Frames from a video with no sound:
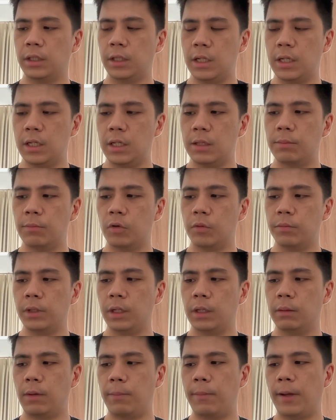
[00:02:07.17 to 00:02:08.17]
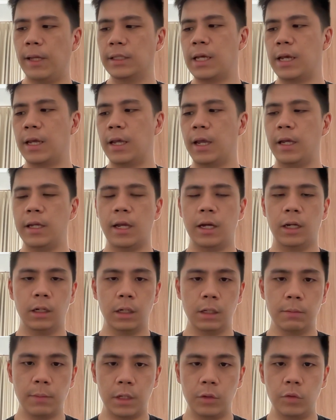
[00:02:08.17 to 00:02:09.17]
di mobil bapak saya yang
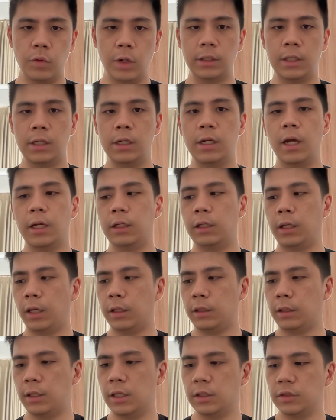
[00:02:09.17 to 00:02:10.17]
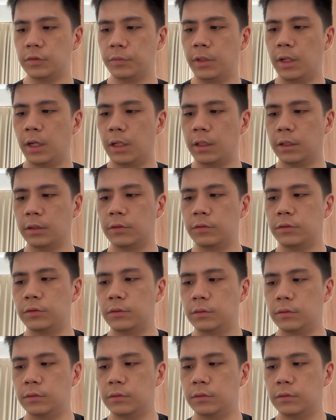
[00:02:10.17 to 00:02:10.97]
523 IE39 itu